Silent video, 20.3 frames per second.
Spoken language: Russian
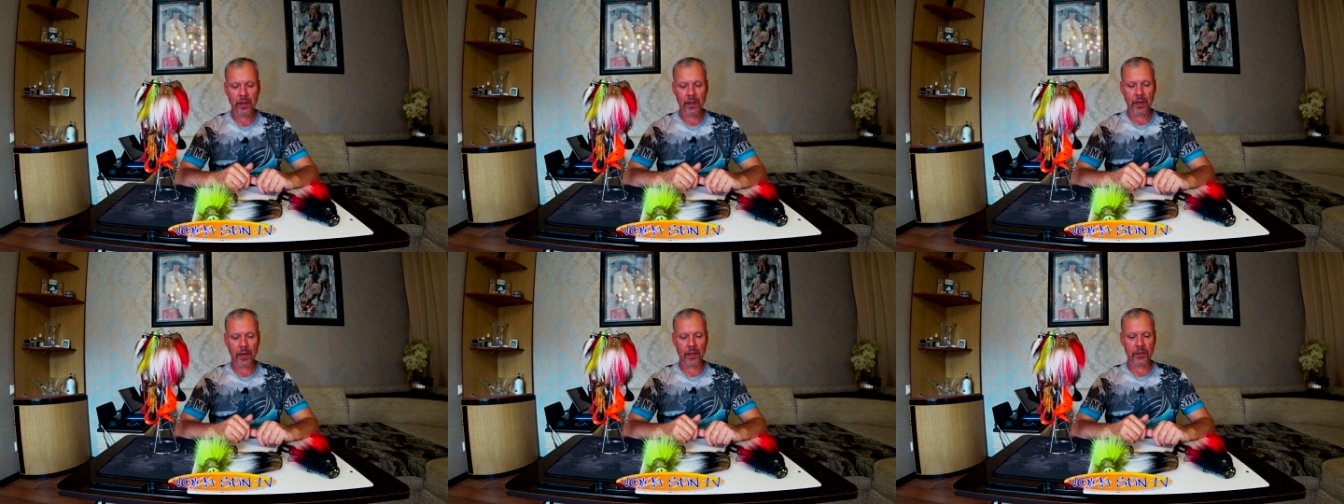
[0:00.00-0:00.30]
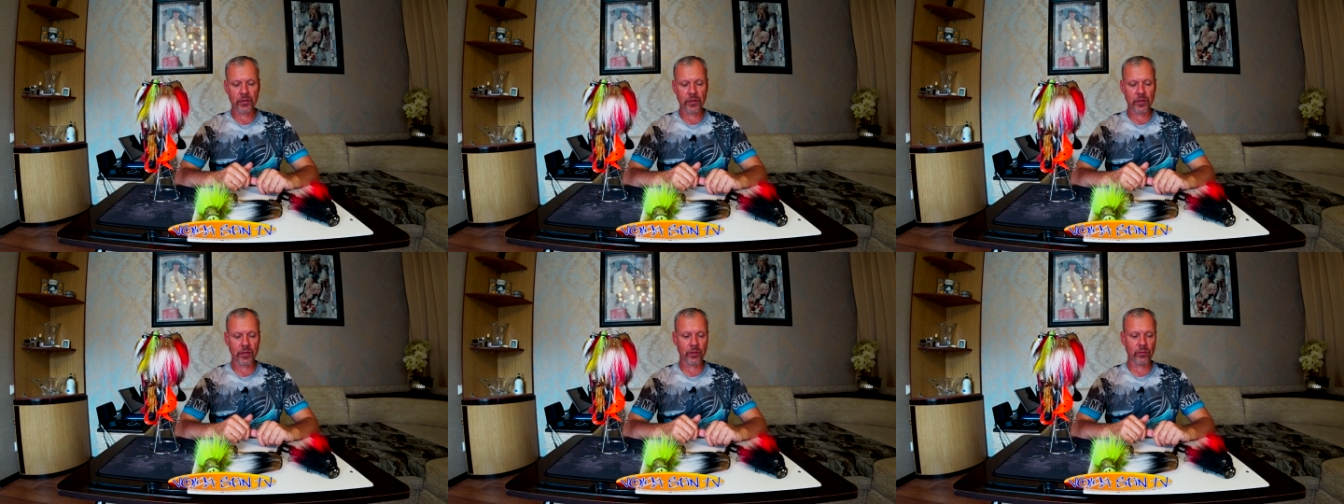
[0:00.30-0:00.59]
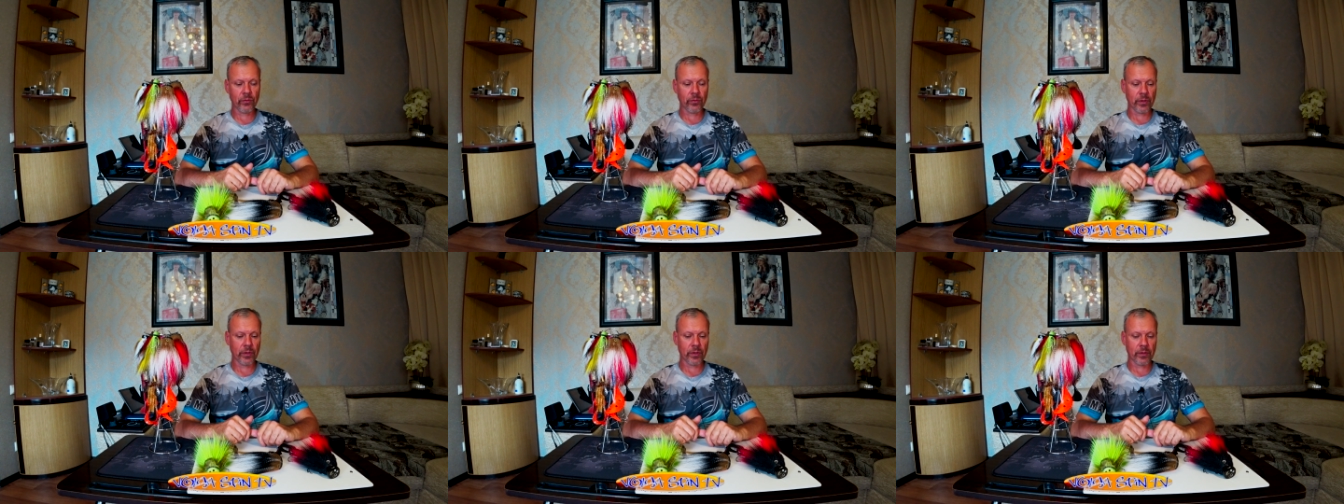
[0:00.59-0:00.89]

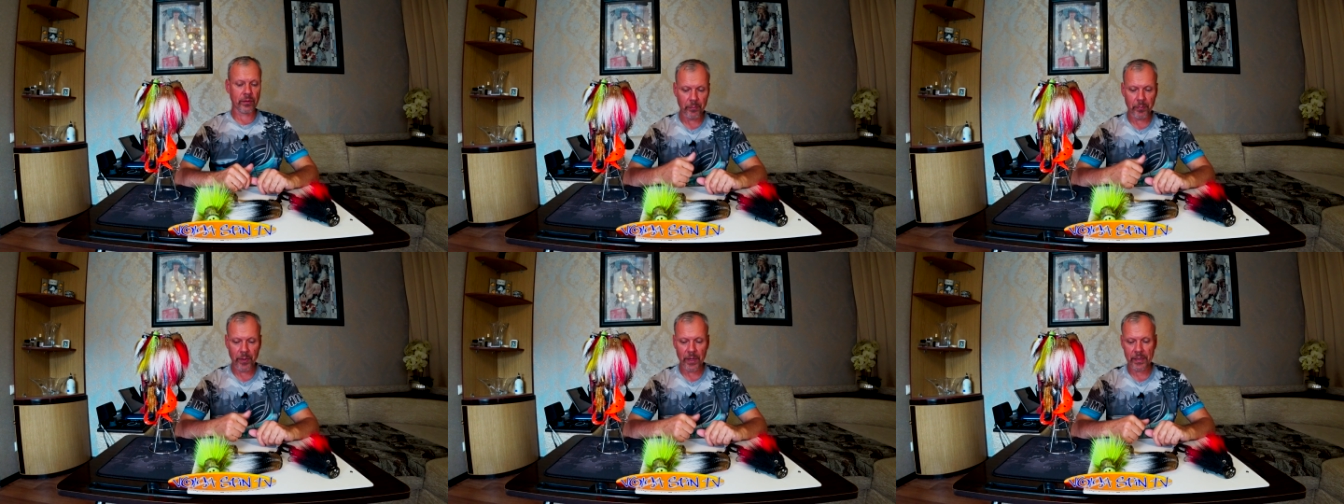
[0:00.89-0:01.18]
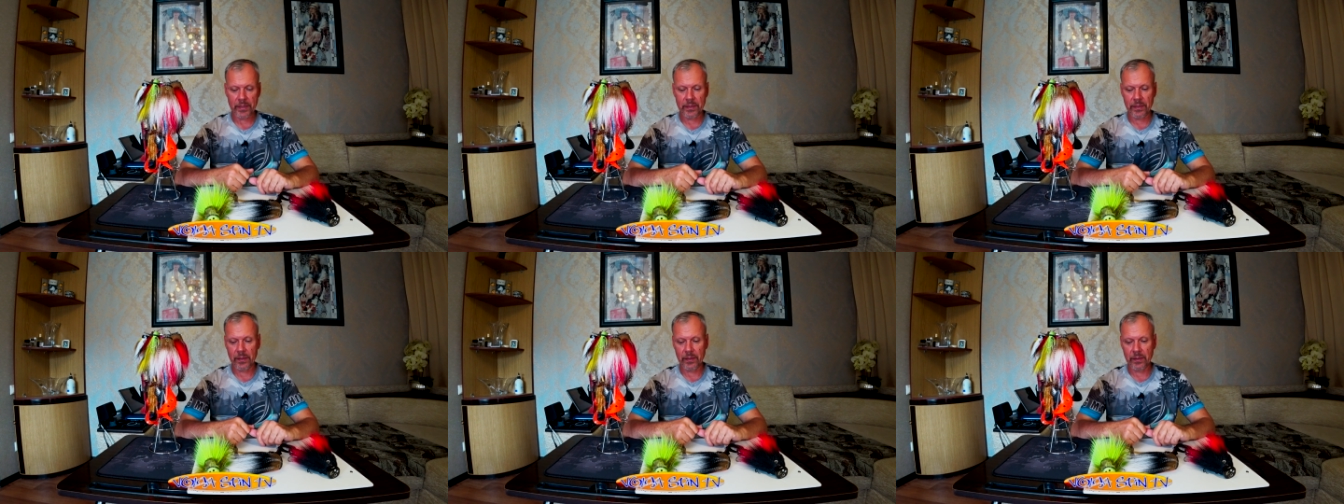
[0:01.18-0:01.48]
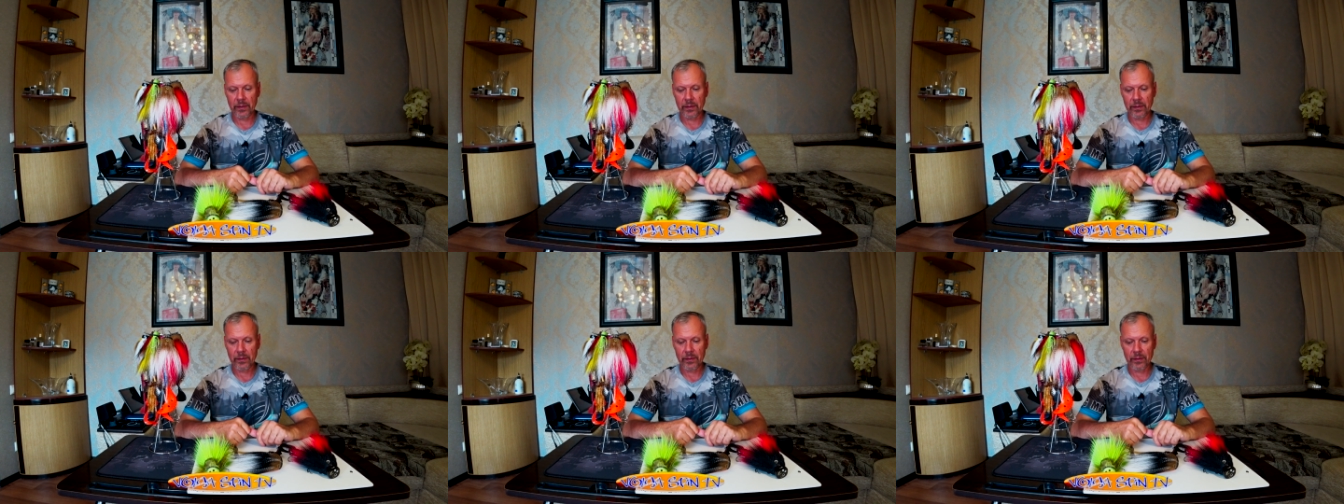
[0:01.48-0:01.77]
очередной
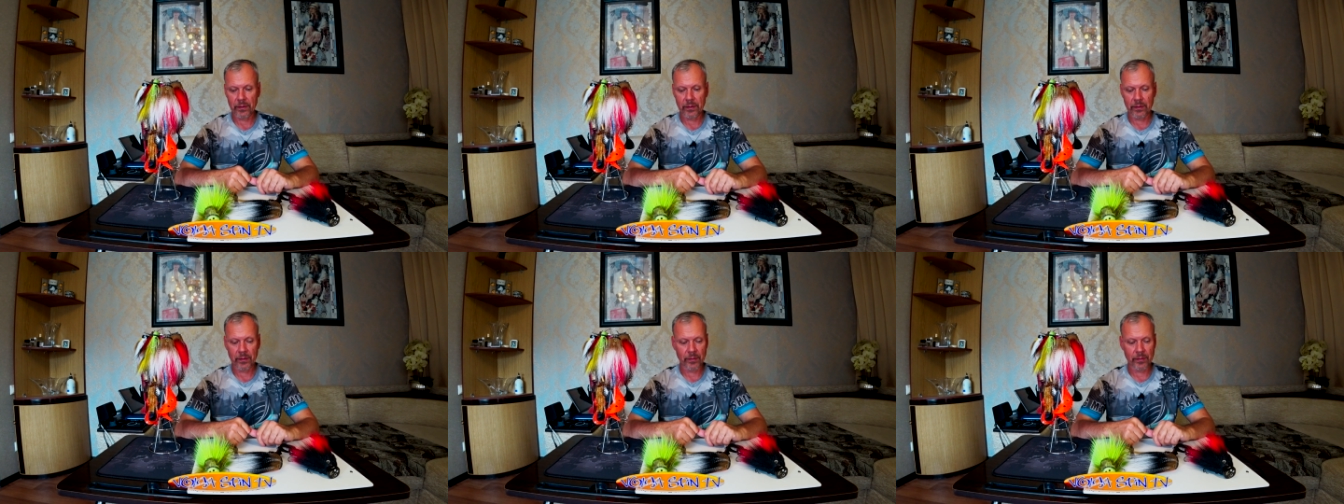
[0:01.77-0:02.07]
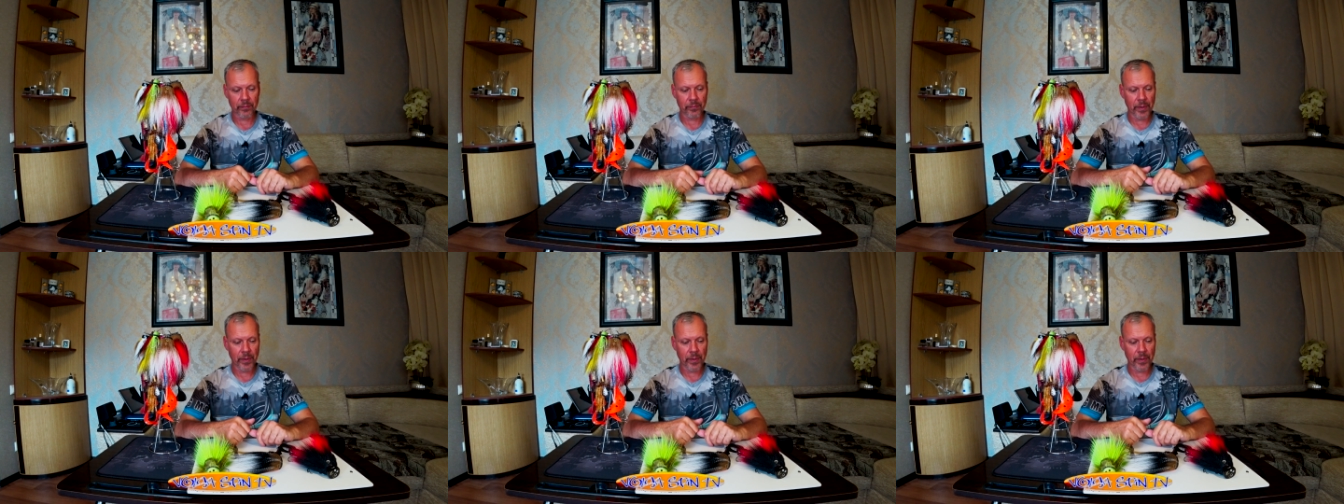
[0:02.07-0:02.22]
партией э,